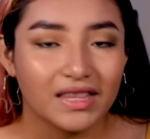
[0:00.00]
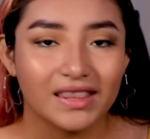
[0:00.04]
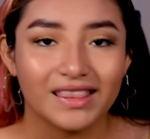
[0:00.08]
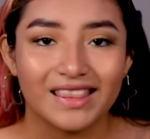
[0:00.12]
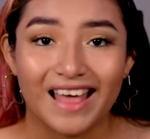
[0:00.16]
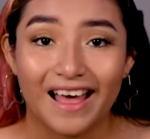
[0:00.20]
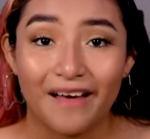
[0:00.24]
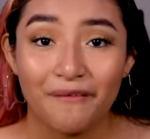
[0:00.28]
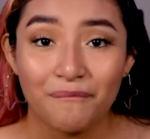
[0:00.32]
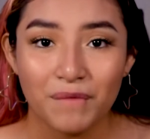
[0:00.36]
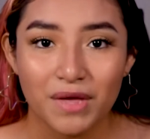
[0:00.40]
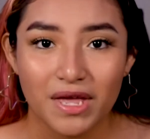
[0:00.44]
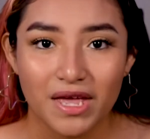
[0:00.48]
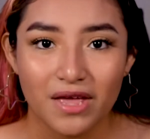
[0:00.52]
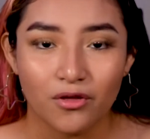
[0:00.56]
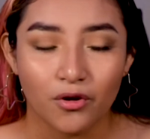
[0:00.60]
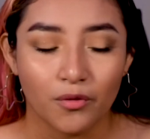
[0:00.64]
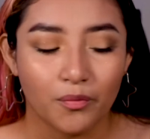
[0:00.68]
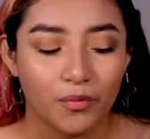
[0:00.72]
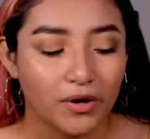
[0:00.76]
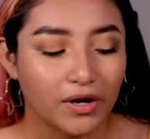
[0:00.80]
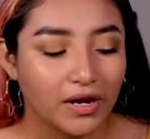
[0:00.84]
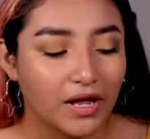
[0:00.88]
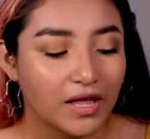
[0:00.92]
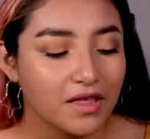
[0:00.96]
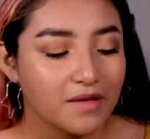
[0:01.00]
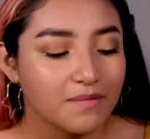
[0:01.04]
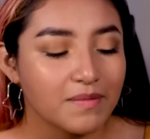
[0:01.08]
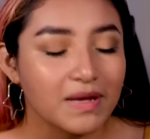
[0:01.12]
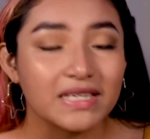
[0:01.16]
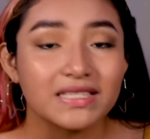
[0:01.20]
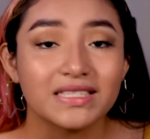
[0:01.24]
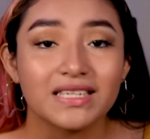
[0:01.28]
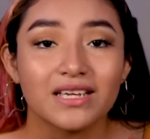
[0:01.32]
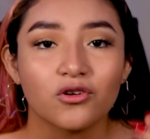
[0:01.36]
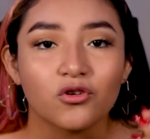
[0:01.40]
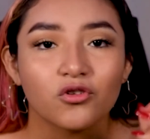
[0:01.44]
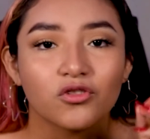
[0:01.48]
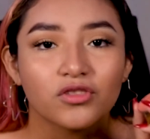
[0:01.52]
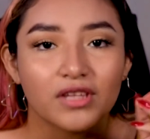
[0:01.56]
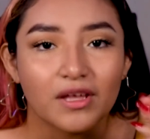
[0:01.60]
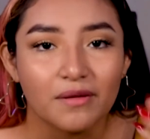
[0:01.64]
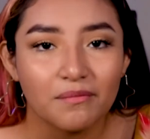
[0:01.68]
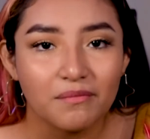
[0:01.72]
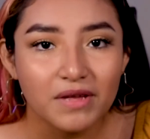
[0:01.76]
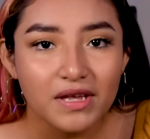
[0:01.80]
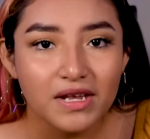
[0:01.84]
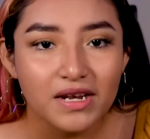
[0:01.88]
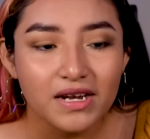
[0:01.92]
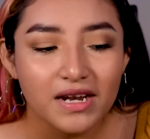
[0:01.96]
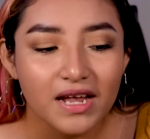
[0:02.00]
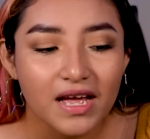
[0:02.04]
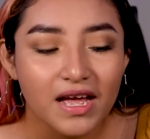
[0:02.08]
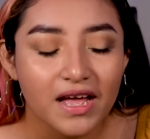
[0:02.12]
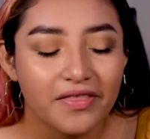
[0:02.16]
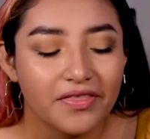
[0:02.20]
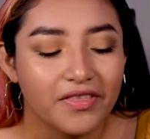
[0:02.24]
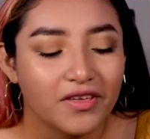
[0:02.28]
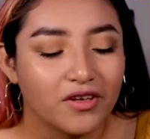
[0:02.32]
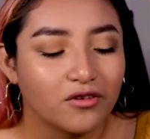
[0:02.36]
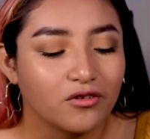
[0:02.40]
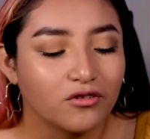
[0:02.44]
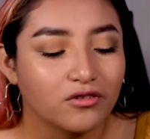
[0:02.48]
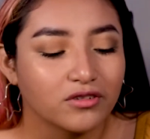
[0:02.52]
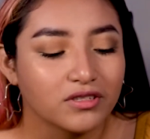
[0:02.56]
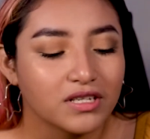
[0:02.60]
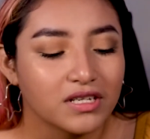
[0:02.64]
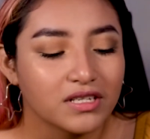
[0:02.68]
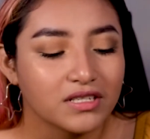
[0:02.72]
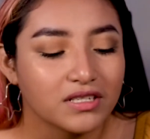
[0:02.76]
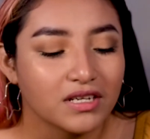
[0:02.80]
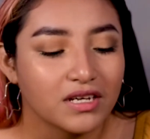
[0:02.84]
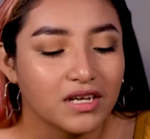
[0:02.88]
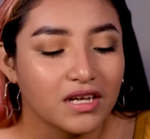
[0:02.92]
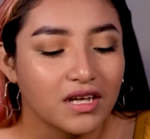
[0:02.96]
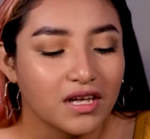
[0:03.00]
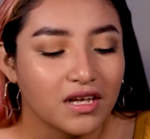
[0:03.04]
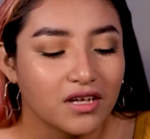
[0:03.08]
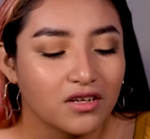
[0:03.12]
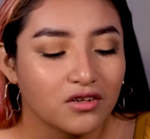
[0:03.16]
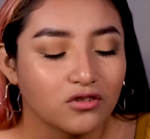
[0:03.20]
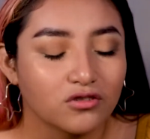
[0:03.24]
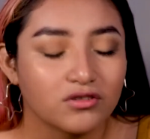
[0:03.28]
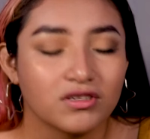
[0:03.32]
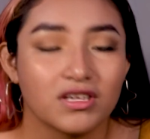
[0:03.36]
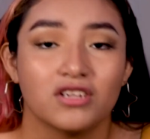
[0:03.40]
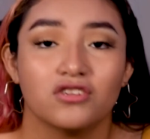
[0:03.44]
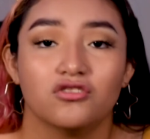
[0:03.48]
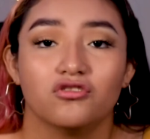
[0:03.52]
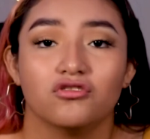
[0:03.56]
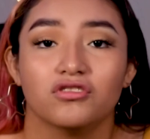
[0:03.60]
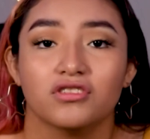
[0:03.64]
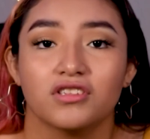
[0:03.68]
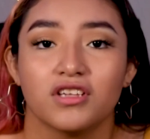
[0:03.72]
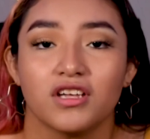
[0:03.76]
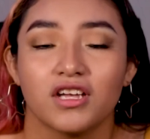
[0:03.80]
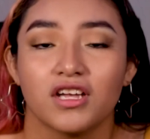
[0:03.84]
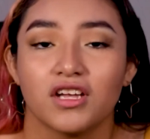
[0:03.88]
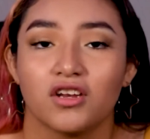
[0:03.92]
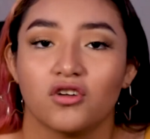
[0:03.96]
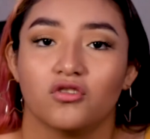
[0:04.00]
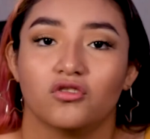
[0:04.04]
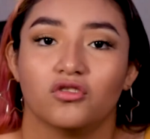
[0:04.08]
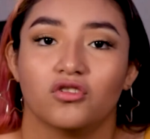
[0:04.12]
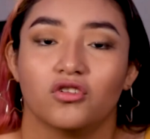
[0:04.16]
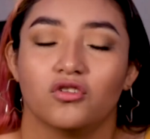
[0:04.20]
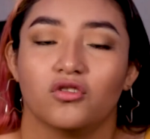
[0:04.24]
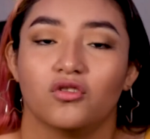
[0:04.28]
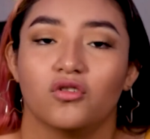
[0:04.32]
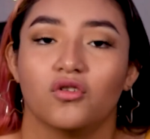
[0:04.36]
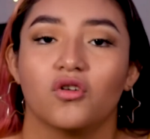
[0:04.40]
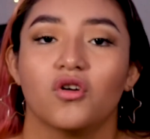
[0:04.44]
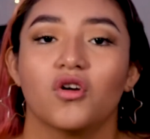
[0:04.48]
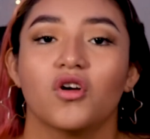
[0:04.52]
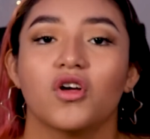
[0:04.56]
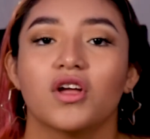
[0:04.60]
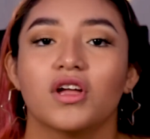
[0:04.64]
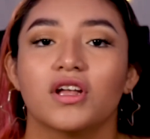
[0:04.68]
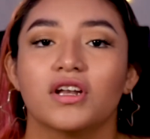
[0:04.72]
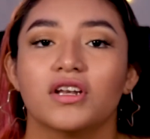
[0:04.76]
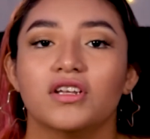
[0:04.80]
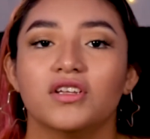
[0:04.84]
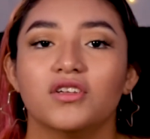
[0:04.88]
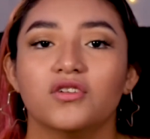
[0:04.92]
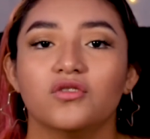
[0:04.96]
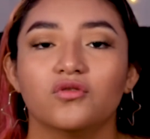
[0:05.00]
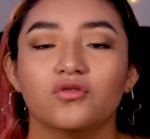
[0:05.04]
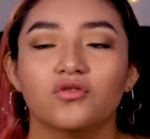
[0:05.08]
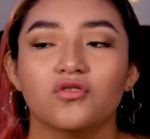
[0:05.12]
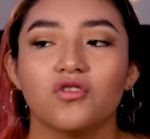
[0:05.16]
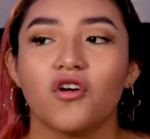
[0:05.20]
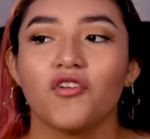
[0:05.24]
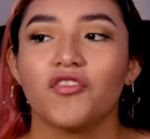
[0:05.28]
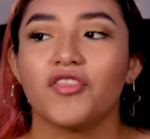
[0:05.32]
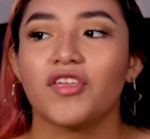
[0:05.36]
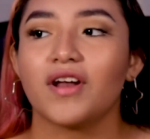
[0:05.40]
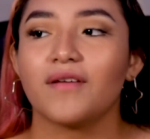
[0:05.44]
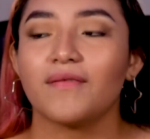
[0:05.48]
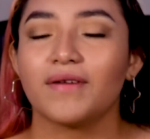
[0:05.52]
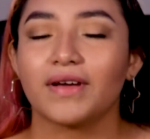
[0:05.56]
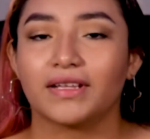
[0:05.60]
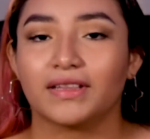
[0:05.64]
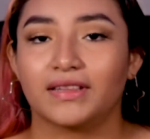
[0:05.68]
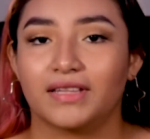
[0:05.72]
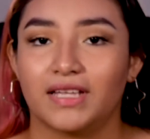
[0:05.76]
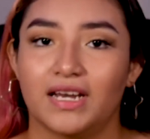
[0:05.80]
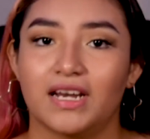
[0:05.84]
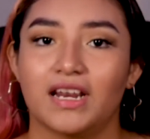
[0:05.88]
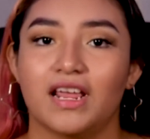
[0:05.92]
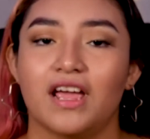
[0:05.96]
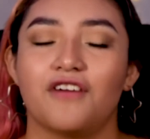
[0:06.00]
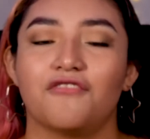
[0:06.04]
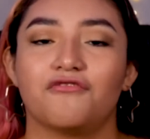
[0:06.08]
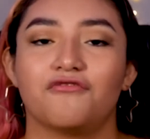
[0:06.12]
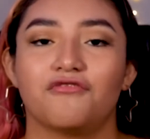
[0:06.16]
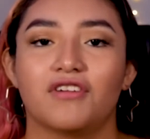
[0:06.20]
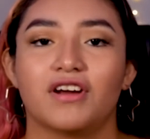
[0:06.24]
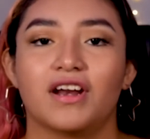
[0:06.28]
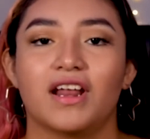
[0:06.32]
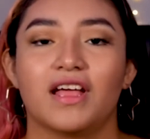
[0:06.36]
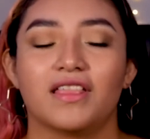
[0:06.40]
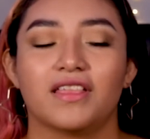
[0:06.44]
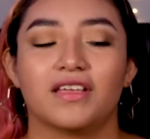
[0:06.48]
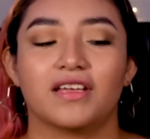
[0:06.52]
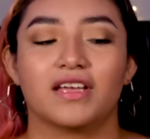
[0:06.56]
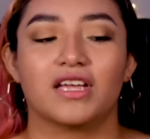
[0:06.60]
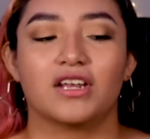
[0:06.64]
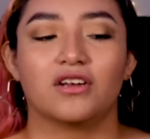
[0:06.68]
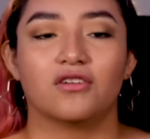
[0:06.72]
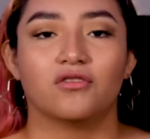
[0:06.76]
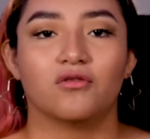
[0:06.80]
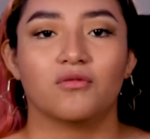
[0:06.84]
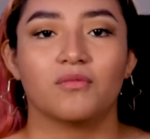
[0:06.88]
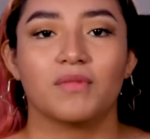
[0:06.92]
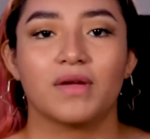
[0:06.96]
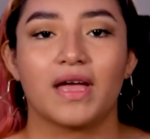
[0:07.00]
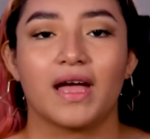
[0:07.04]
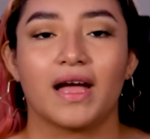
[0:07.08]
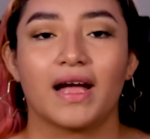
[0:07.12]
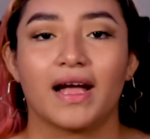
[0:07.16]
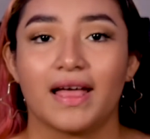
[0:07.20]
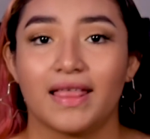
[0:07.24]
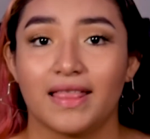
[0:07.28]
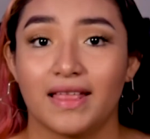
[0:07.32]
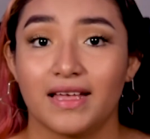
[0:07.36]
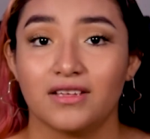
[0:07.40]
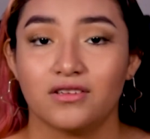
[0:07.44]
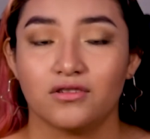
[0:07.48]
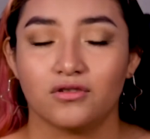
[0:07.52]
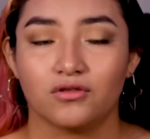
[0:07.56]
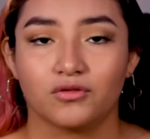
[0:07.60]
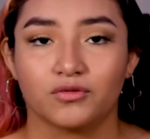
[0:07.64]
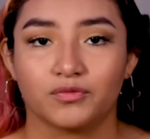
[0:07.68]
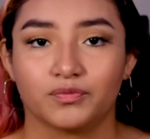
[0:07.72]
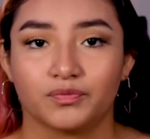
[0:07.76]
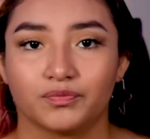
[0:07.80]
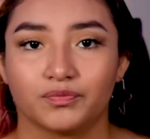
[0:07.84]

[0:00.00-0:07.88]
da miedo, porque además se contamina de cosas que, o sea, yo sé que no tengo ninguna otra bacteria fuera de que no me haga daño.